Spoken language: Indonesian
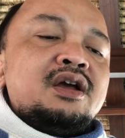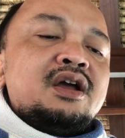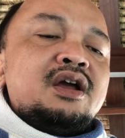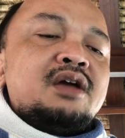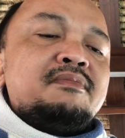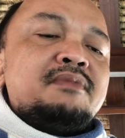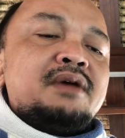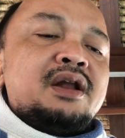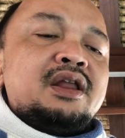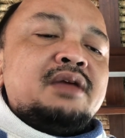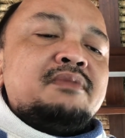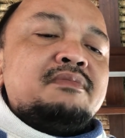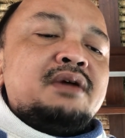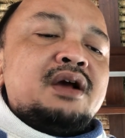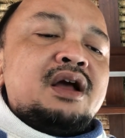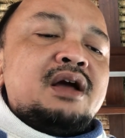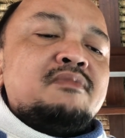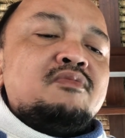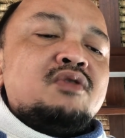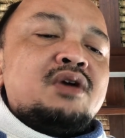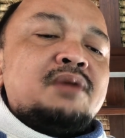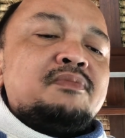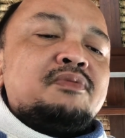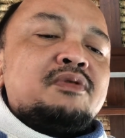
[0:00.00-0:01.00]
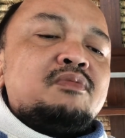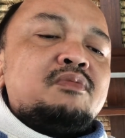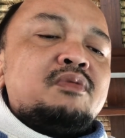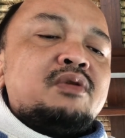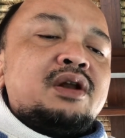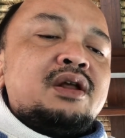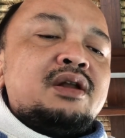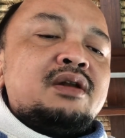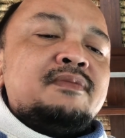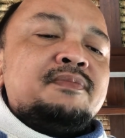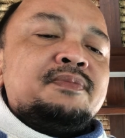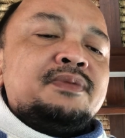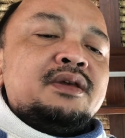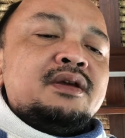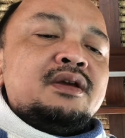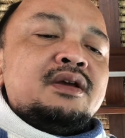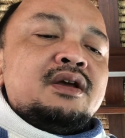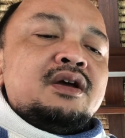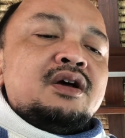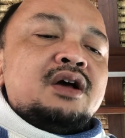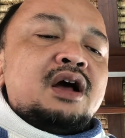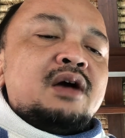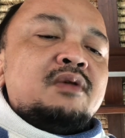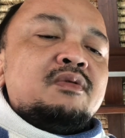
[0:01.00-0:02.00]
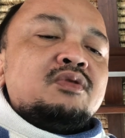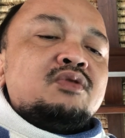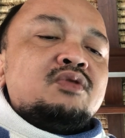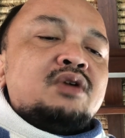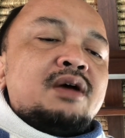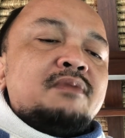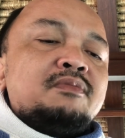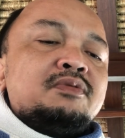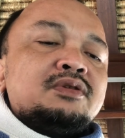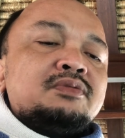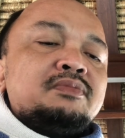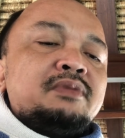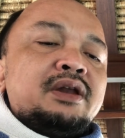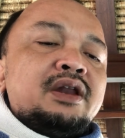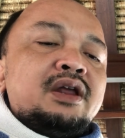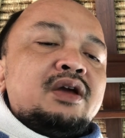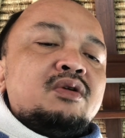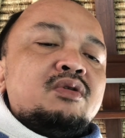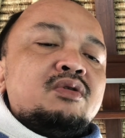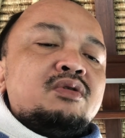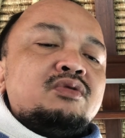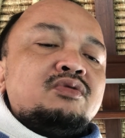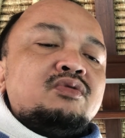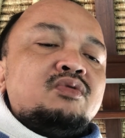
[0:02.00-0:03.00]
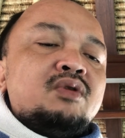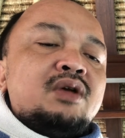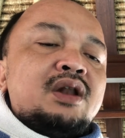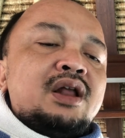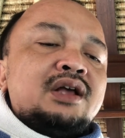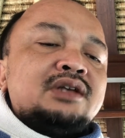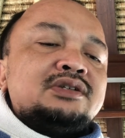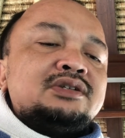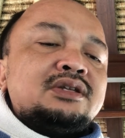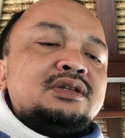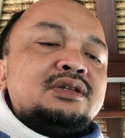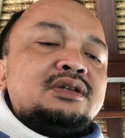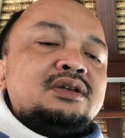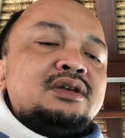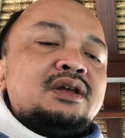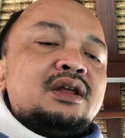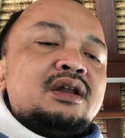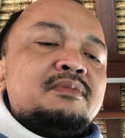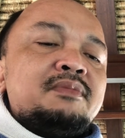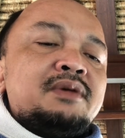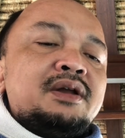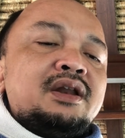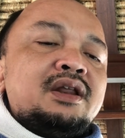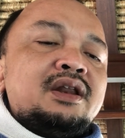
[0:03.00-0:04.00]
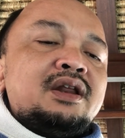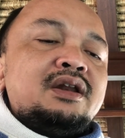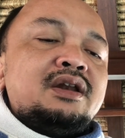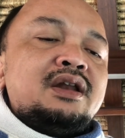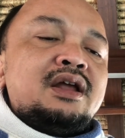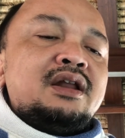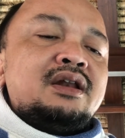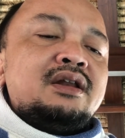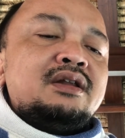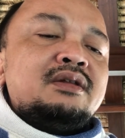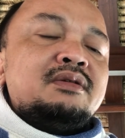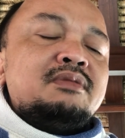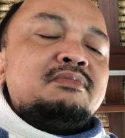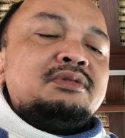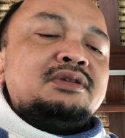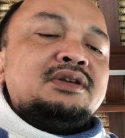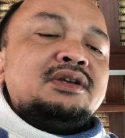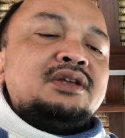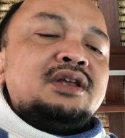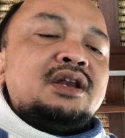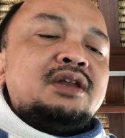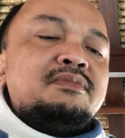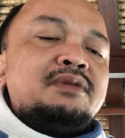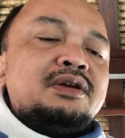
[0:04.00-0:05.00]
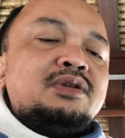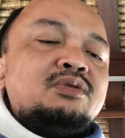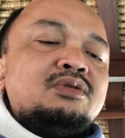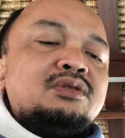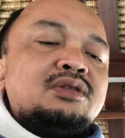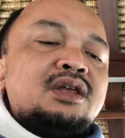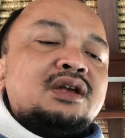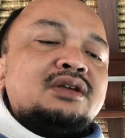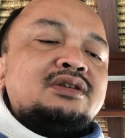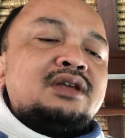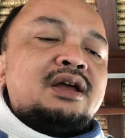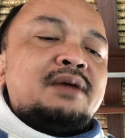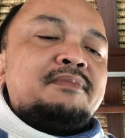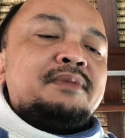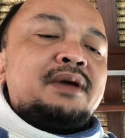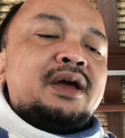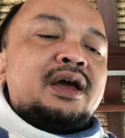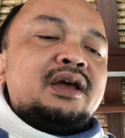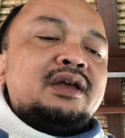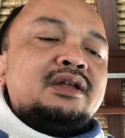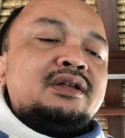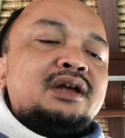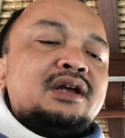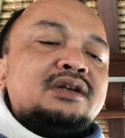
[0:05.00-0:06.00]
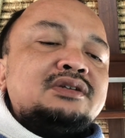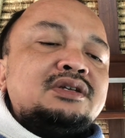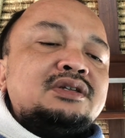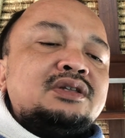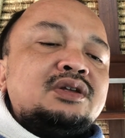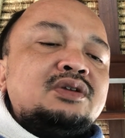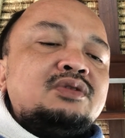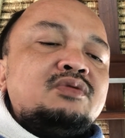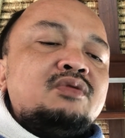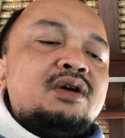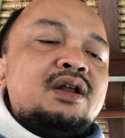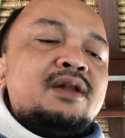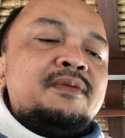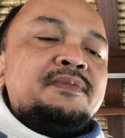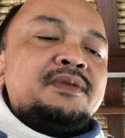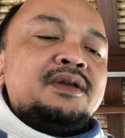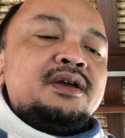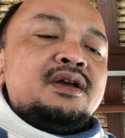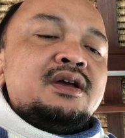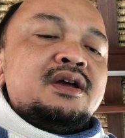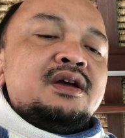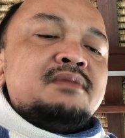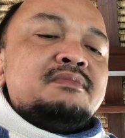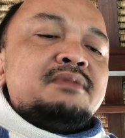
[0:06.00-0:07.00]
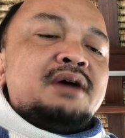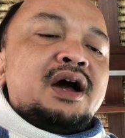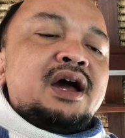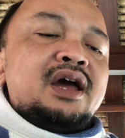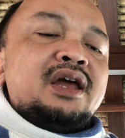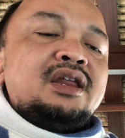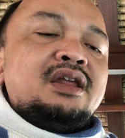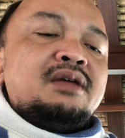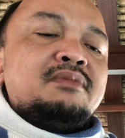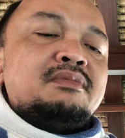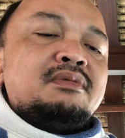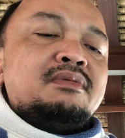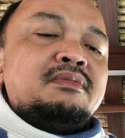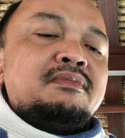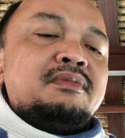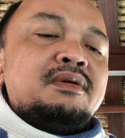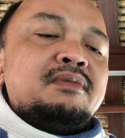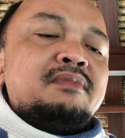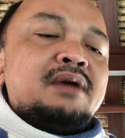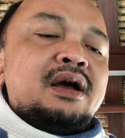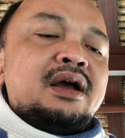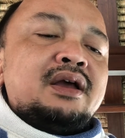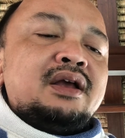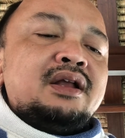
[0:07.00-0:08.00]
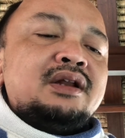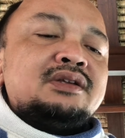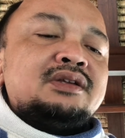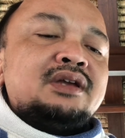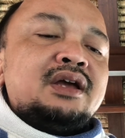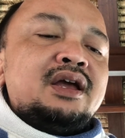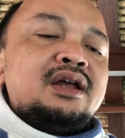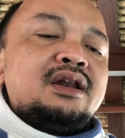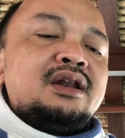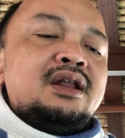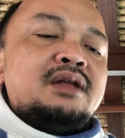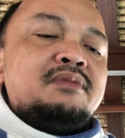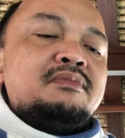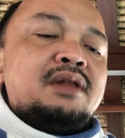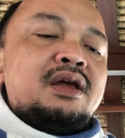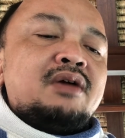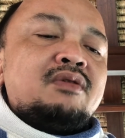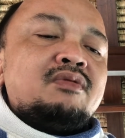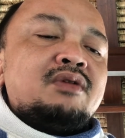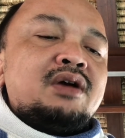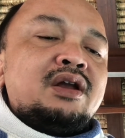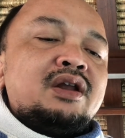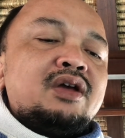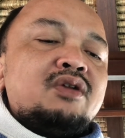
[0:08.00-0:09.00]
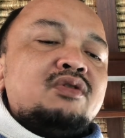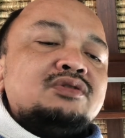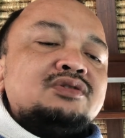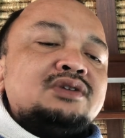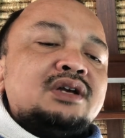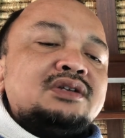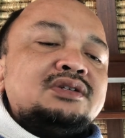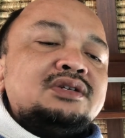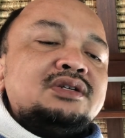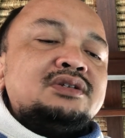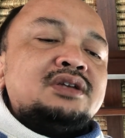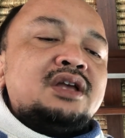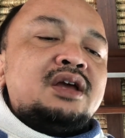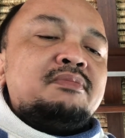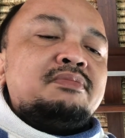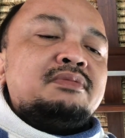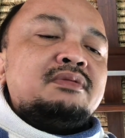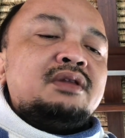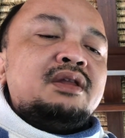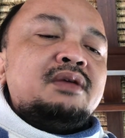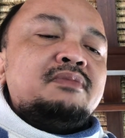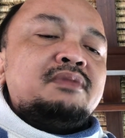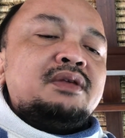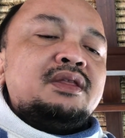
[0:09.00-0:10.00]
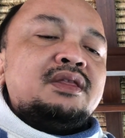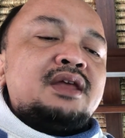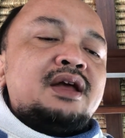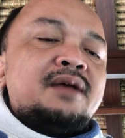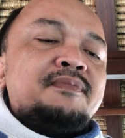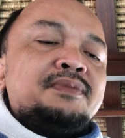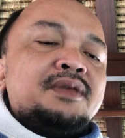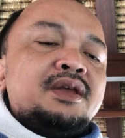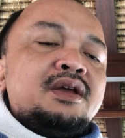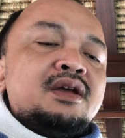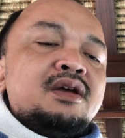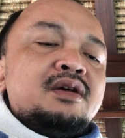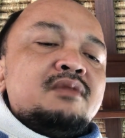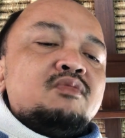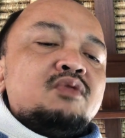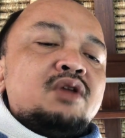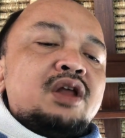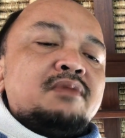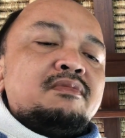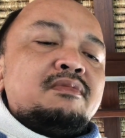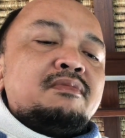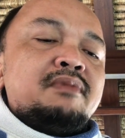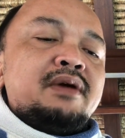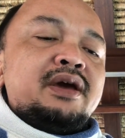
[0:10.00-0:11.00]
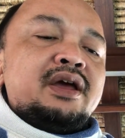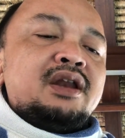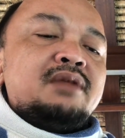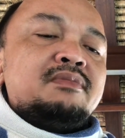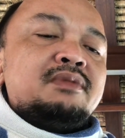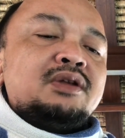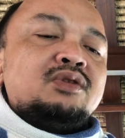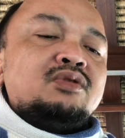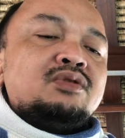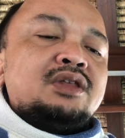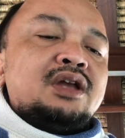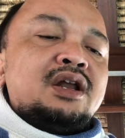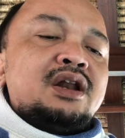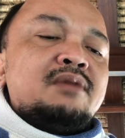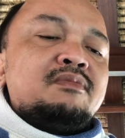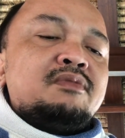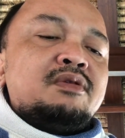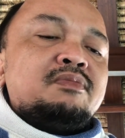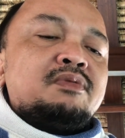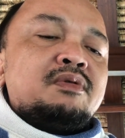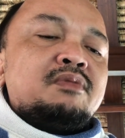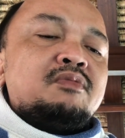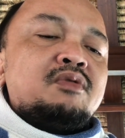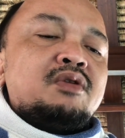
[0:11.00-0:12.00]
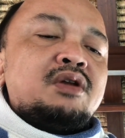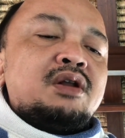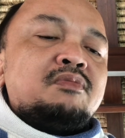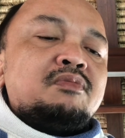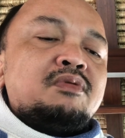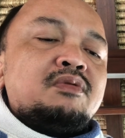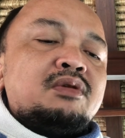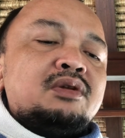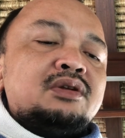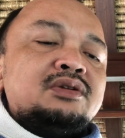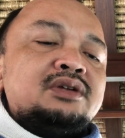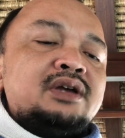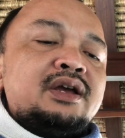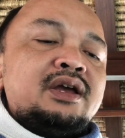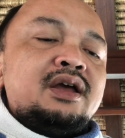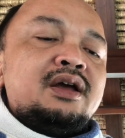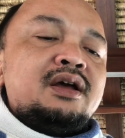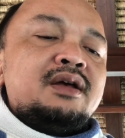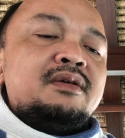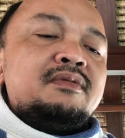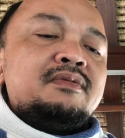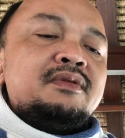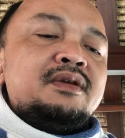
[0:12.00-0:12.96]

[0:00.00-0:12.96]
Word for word: kembali menggabungkan permohonan uh, untuk hapus BDO jual aset secara mandiri dan mencicil 5 juta sampai akhir aset terjual. Bang akhirnya memanggil saya dan melakukan negosiasi saya diminta mulai membayar 5 juta namun permohonan-permohonan saya